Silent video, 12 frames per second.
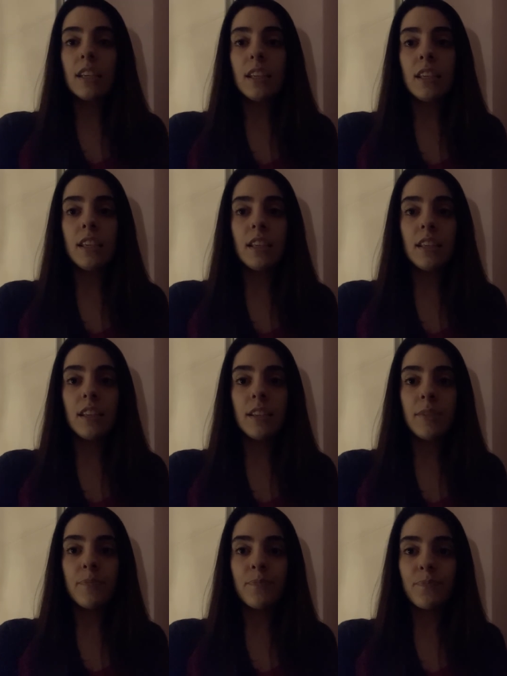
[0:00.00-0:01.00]

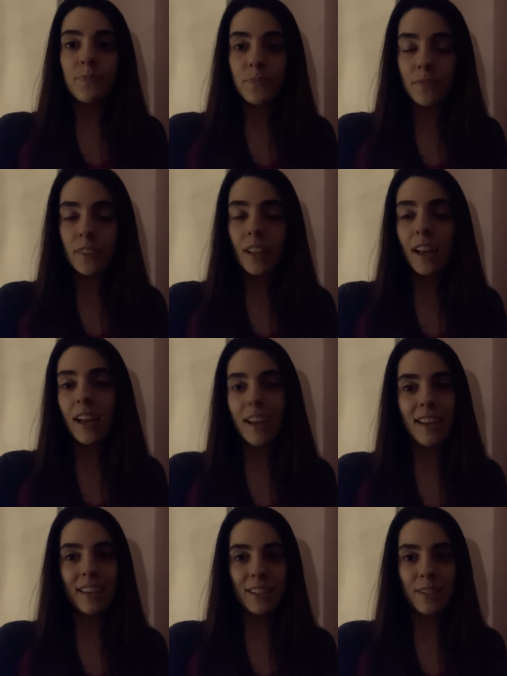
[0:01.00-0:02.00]
E é
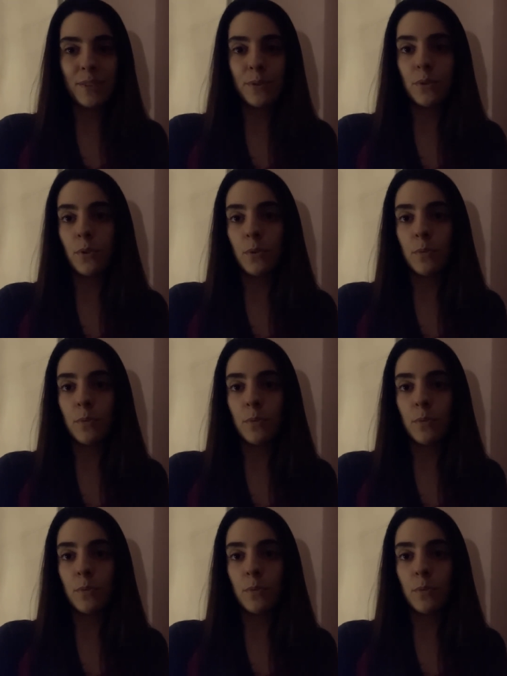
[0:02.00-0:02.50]
isso, estou